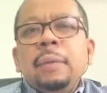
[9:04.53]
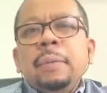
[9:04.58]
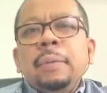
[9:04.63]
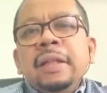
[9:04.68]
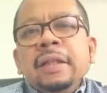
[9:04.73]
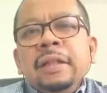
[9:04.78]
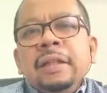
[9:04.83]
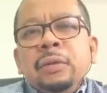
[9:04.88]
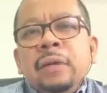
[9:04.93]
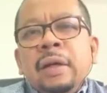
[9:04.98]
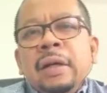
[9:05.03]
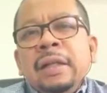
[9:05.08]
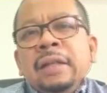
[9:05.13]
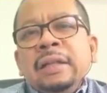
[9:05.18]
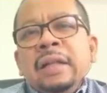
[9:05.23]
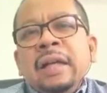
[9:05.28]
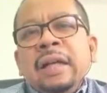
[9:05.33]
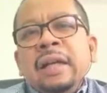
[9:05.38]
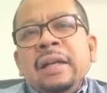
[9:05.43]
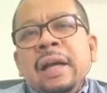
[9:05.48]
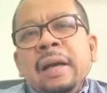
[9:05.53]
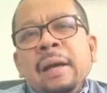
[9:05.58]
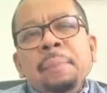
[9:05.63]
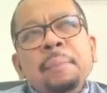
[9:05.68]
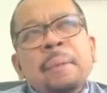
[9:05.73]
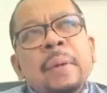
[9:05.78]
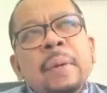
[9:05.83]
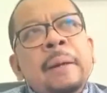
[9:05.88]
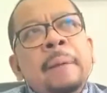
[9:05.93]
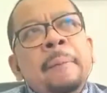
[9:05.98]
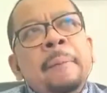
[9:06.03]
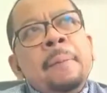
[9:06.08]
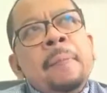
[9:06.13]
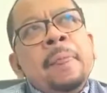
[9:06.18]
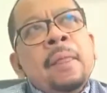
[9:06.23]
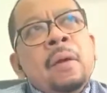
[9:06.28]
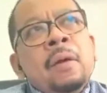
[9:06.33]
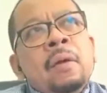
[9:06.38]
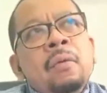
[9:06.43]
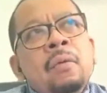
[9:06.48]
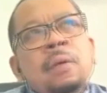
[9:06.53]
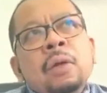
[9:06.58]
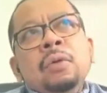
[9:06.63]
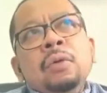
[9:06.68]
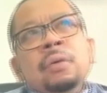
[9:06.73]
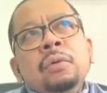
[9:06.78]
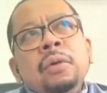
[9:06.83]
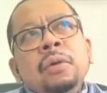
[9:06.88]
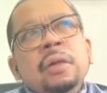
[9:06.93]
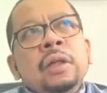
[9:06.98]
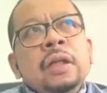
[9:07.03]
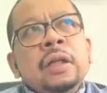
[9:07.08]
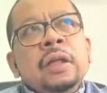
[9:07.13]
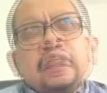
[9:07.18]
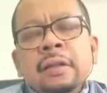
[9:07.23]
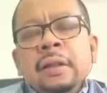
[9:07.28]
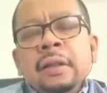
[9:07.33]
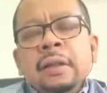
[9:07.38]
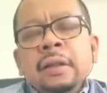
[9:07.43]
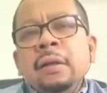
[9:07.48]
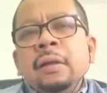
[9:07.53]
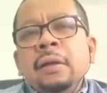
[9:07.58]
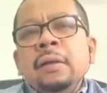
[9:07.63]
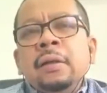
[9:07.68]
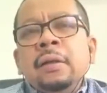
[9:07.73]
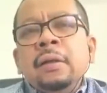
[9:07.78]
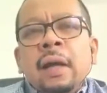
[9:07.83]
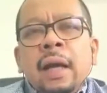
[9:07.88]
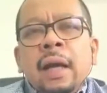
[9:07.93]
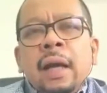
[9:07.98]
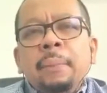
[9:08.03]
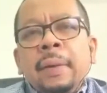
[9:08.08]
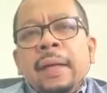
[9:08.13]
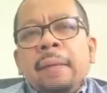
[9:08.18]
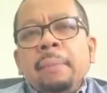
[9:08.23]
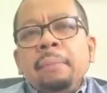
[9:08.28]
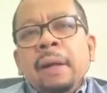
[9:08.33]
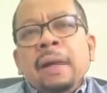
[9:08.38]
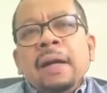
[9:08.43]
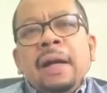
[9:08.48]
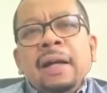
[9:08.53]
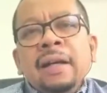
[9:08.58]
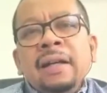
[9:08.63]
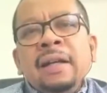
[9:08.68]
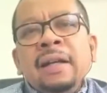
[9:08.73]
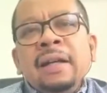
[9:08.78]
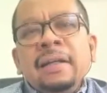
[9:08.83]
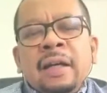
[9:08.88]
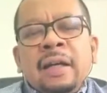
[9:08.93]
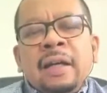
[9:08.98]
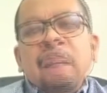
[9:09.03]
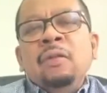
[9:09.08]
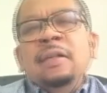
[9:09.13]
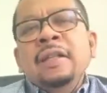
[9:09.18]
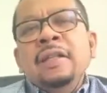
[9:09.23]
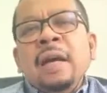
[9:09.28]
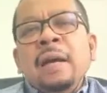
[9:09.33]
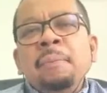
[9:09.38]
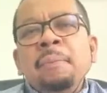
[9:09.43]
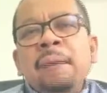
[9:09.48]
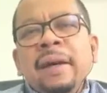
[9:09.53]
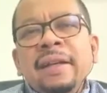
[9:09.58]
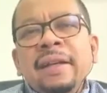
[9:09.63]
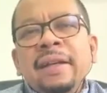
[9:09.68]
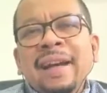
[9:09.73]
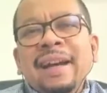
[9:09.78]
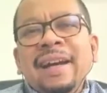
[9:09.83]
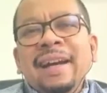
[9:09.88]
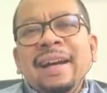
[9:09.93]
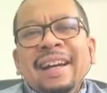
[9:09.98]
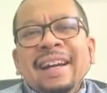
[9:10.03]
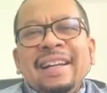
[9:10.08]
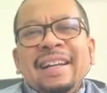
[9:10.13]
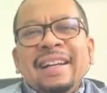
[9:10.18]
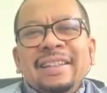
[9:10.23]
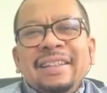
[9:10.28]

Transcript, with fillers: sudah berhenti tuh kita karena apa? Waduh, ini nanti aman apa enggak ya? Calonnya siapa ya?